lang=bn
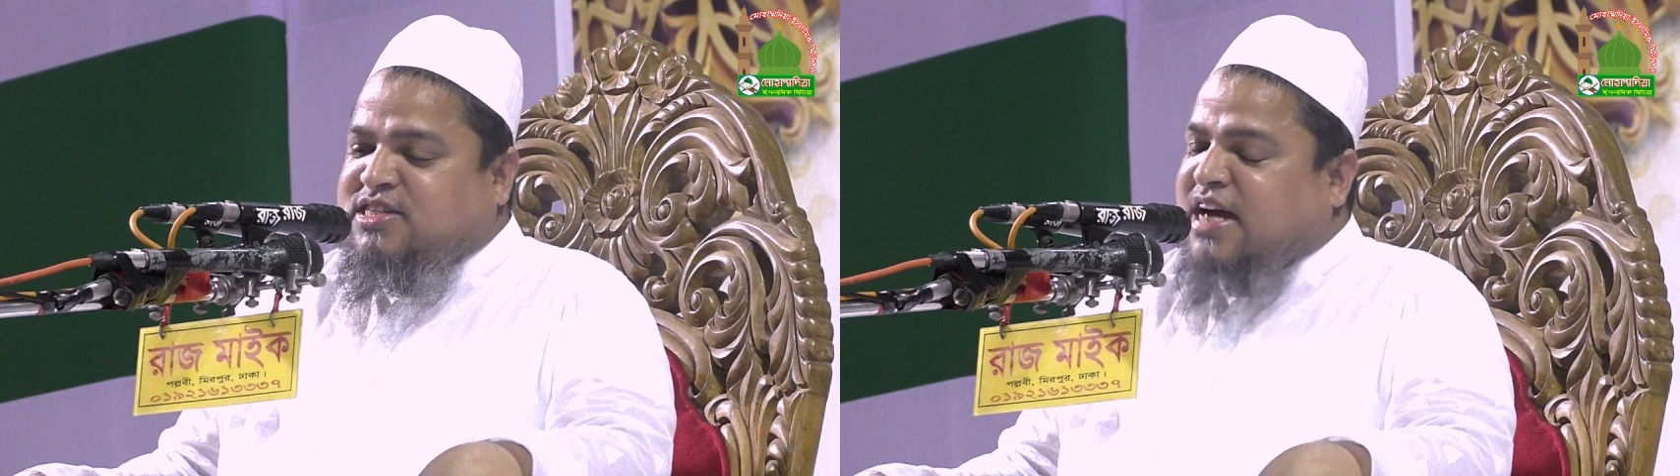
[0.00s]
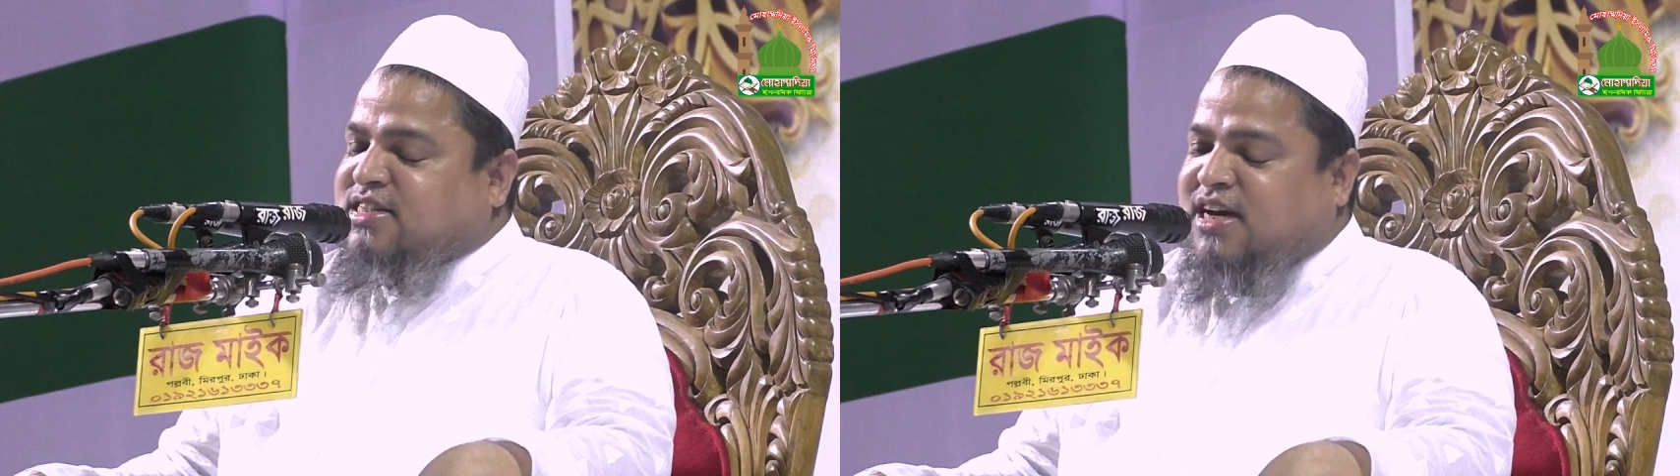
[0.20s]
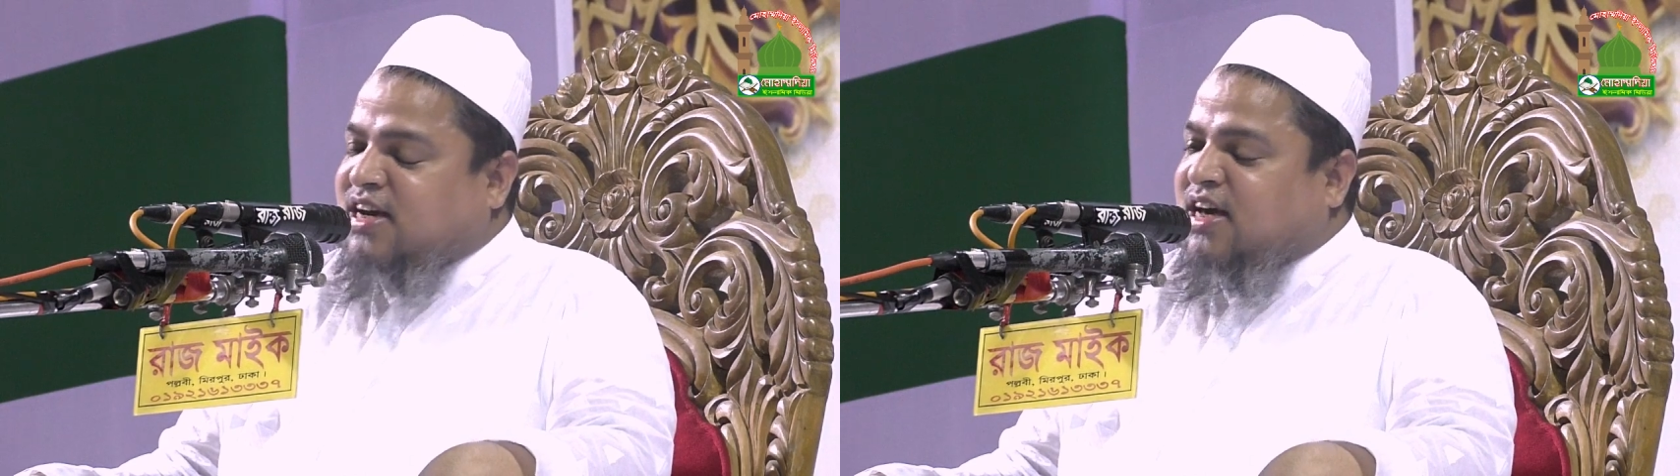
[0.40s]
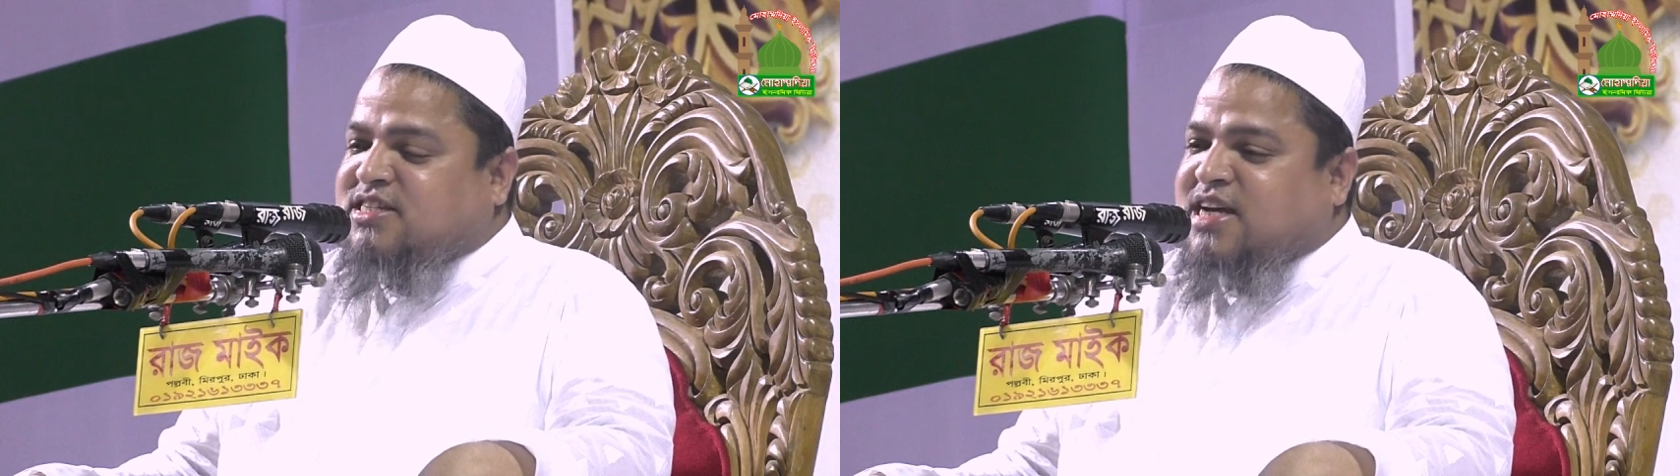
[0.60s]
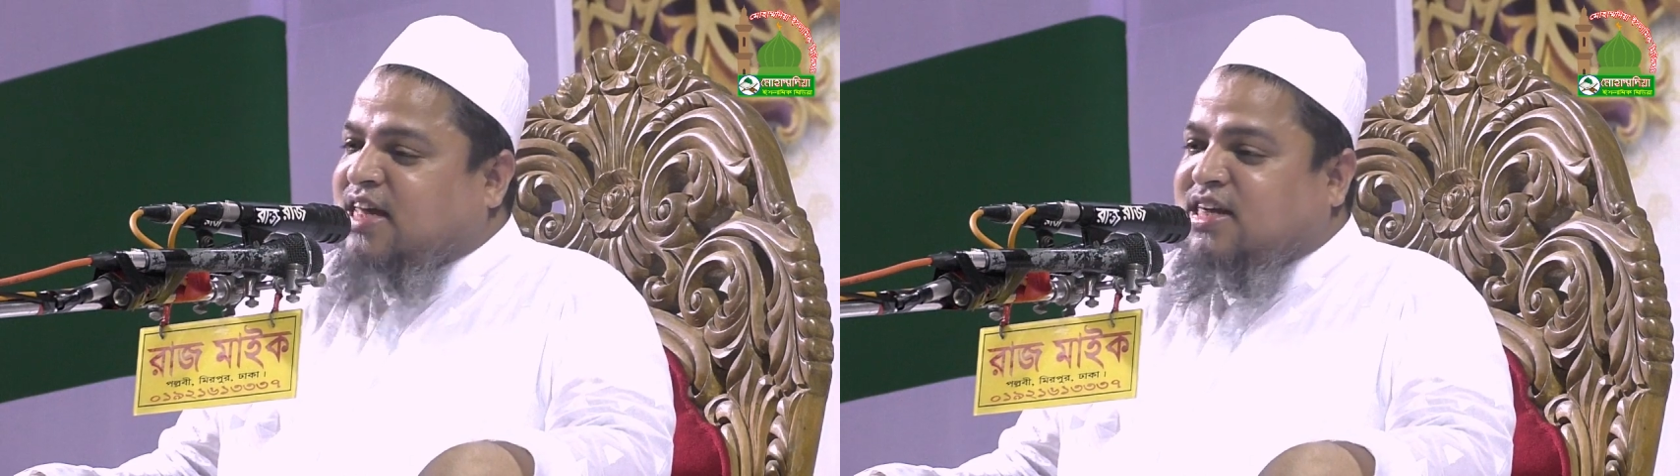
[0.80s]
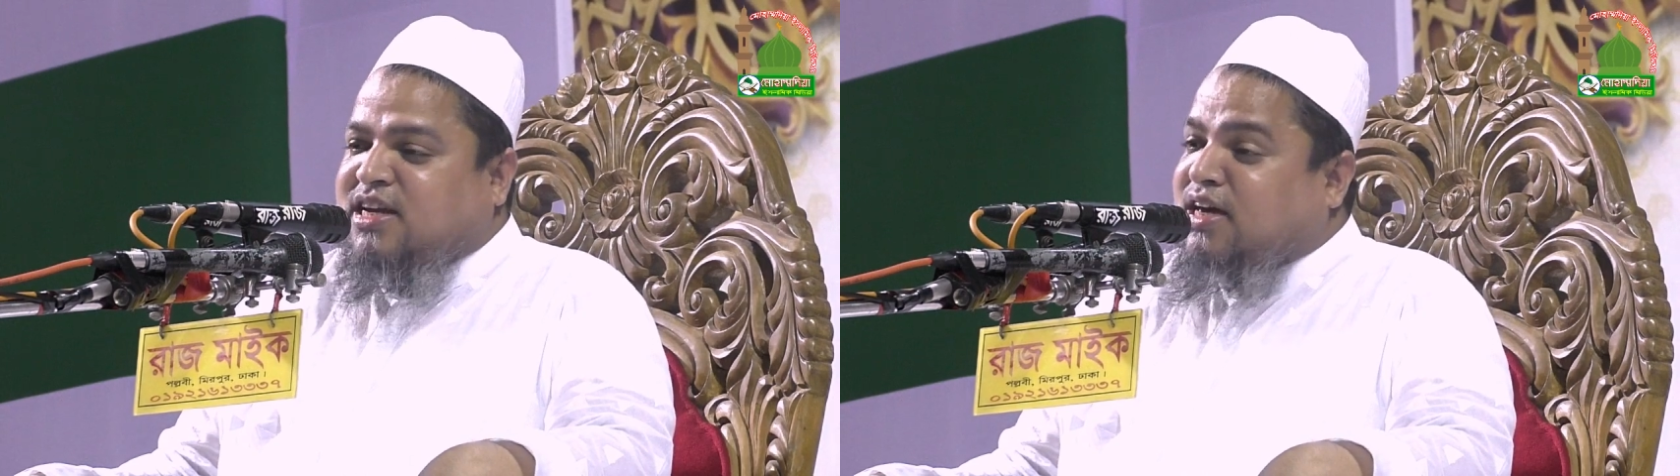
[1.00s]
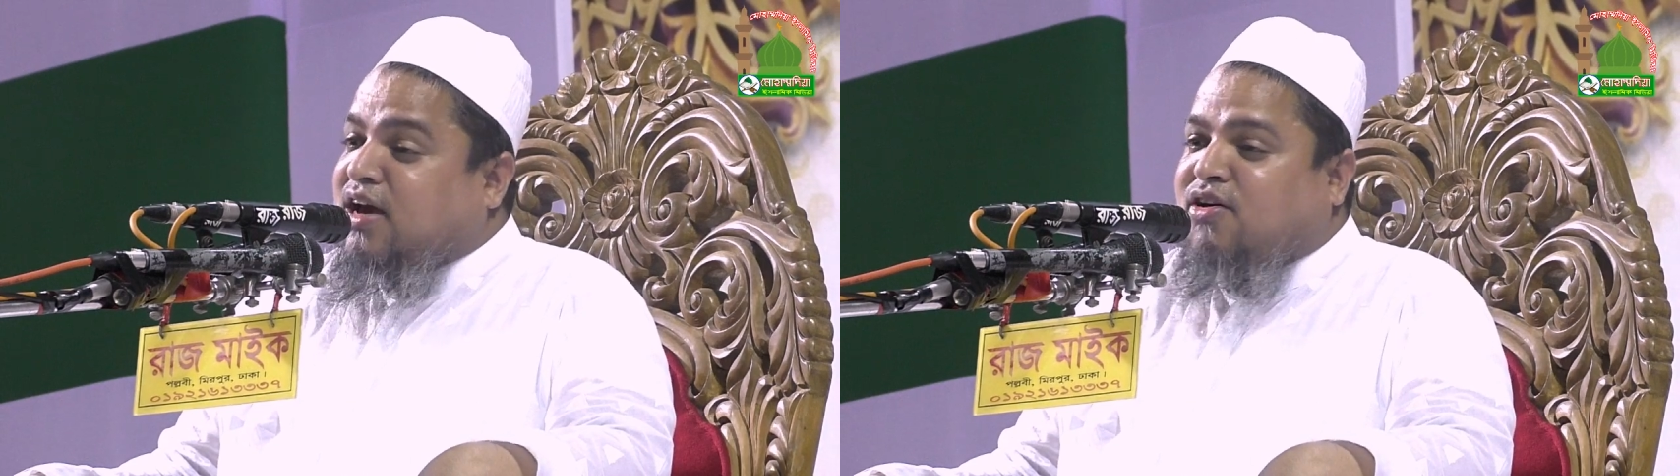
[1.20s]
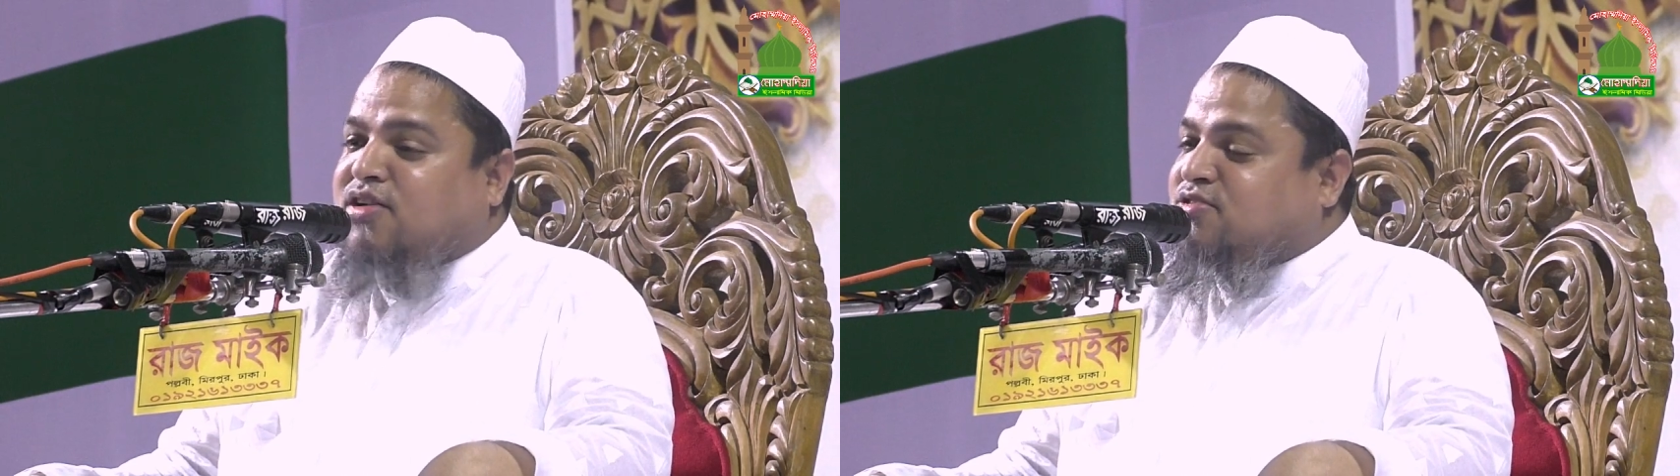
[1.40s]
চাচাকে সাথে
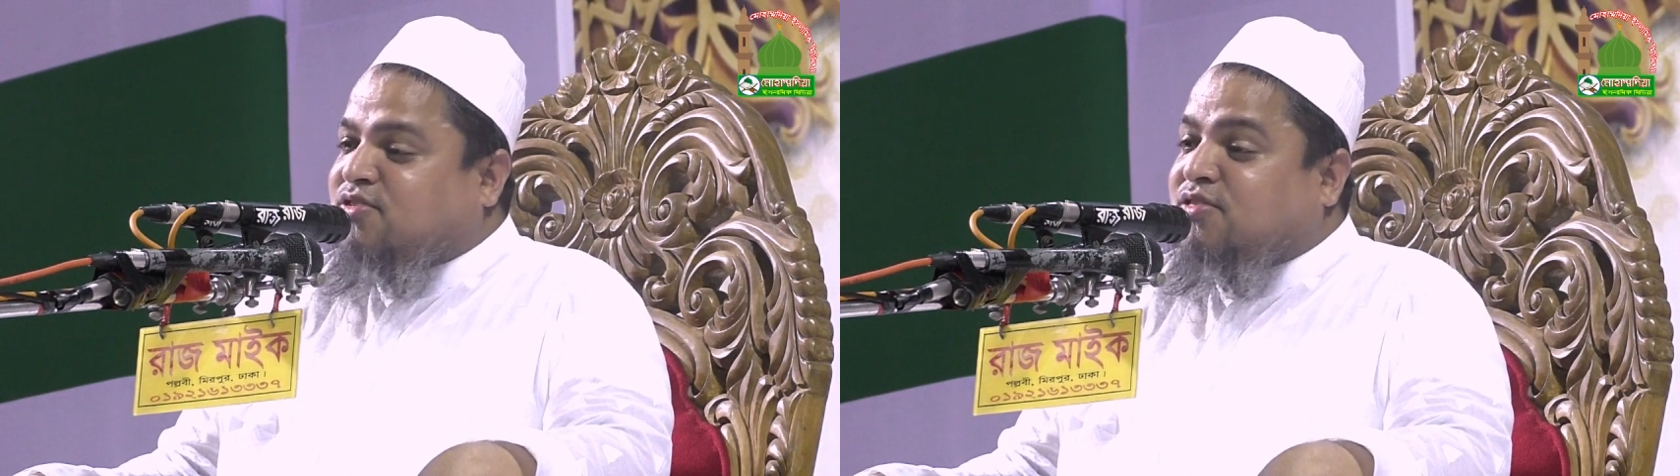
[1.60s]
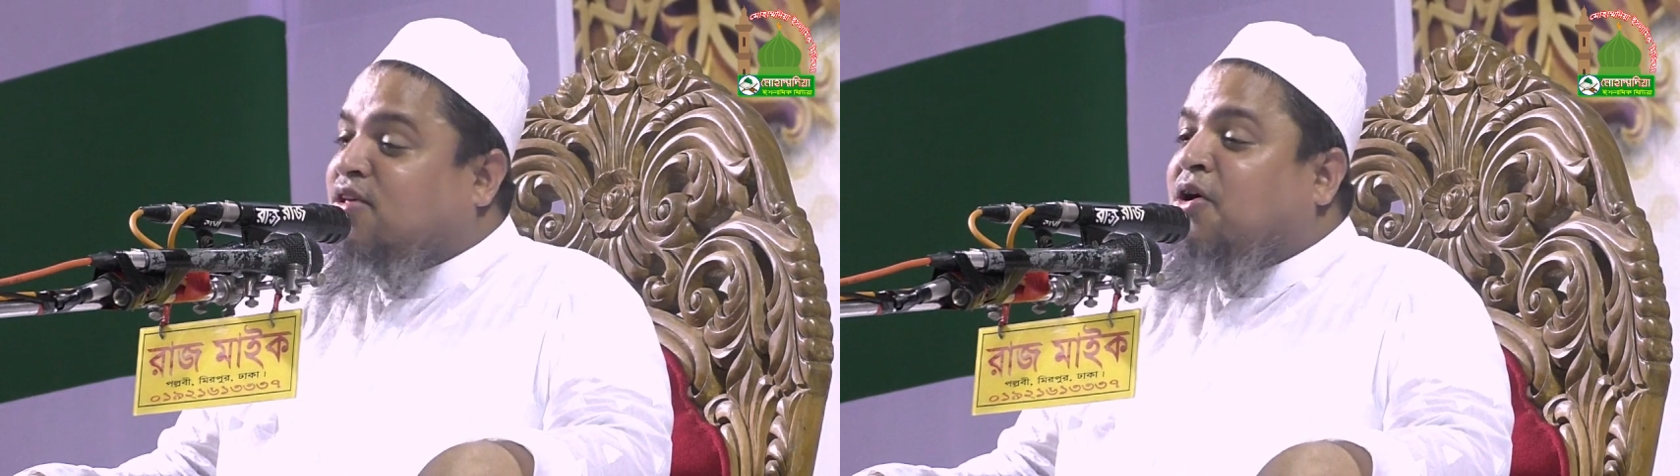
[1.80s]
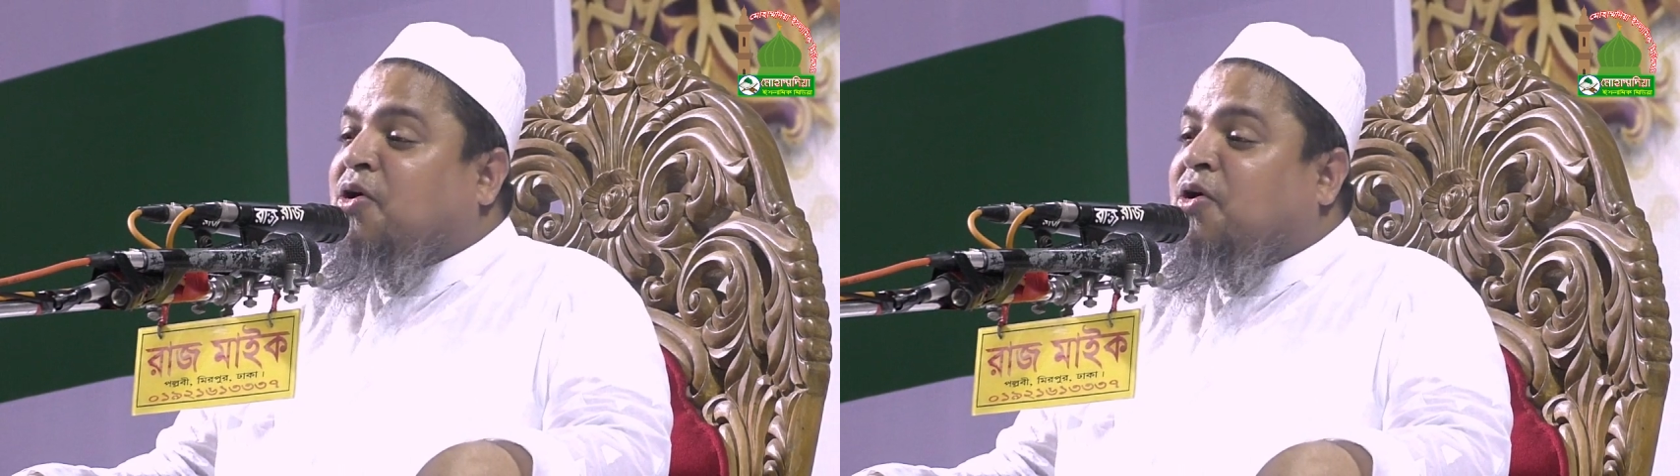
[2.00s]
নিয়ে হজরত